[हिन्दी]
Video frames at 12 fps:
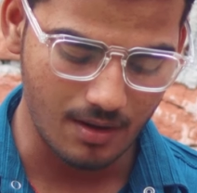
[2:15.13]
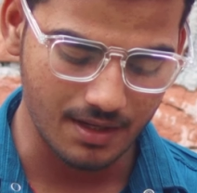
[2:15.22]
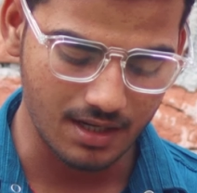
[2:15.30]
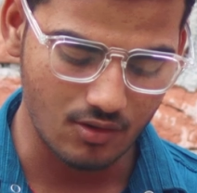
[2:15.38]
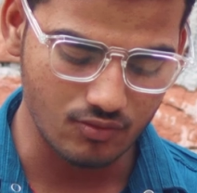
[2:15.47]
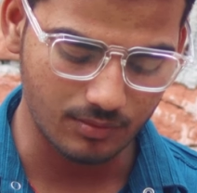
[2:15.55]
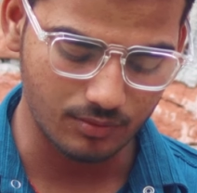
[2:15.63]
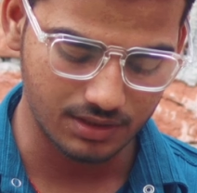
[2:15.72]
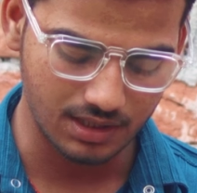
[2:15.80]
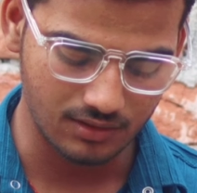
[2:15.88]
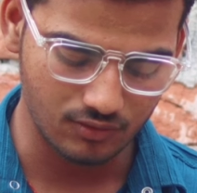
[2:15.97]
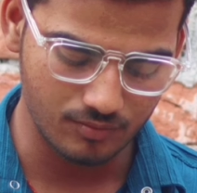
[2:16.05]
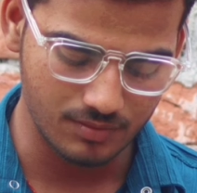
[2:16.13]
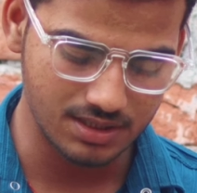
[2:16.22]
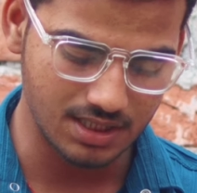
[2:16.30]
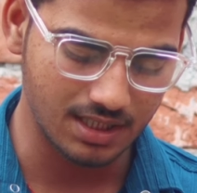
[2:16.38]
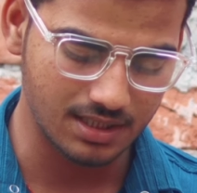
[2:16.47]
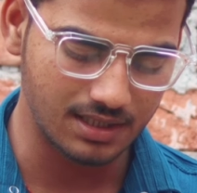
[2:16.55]
तो आपका अकाउंट आपको देखने को
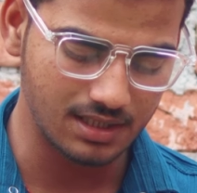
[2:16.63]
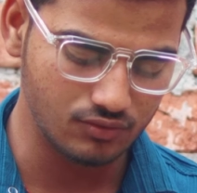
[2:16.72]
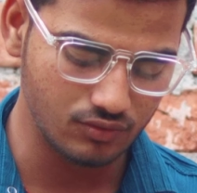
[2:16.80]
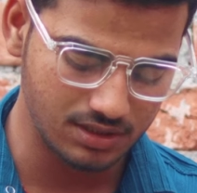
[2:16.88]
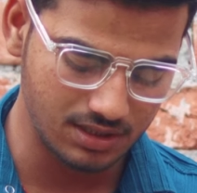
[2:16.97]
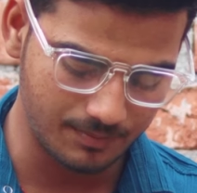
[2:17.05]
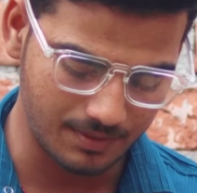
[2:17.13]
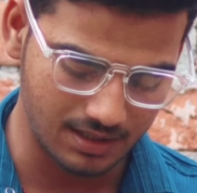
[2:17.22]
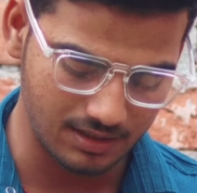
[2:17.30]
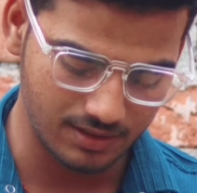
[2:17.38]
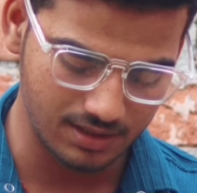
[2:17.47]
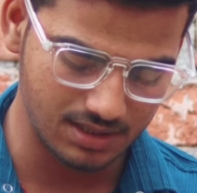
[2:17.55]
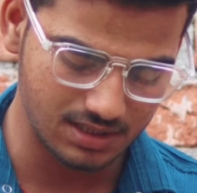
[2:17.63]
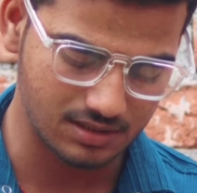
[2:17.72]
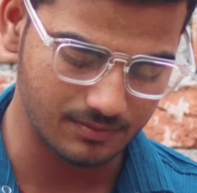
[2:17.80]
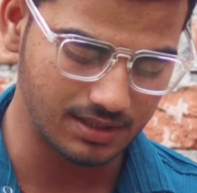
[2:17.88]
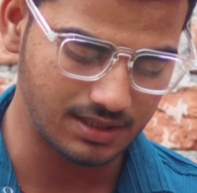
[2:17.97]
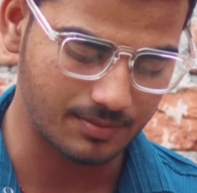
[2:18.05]
मिल जाएगा नहीं तो ये पहले वाले
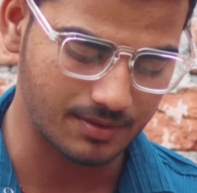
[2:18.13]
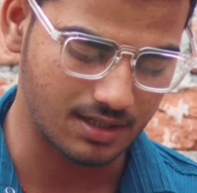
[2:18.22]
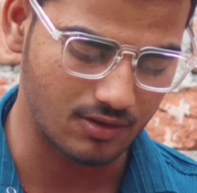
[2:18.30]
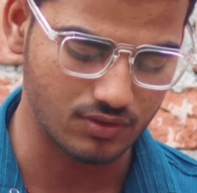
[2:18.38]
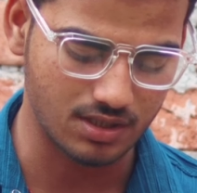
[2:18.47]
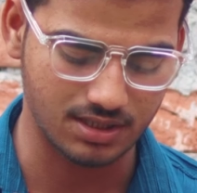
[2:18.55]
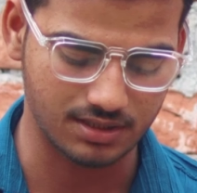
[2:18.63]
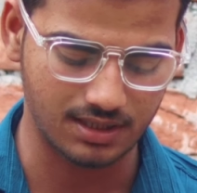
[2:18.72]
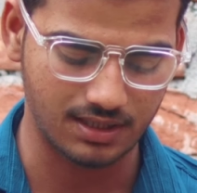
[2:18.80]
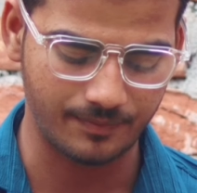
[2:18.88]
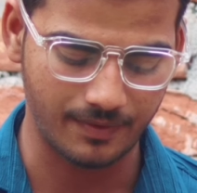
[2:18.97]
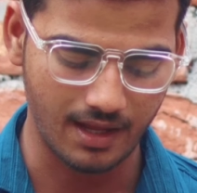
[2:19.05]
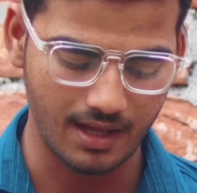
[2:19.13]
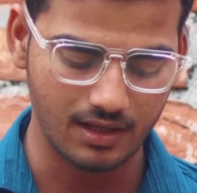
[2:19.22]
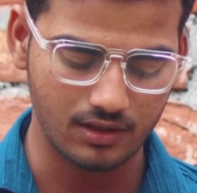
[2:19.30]
लिस्ट में ही आपका अकाउंट आ जाता है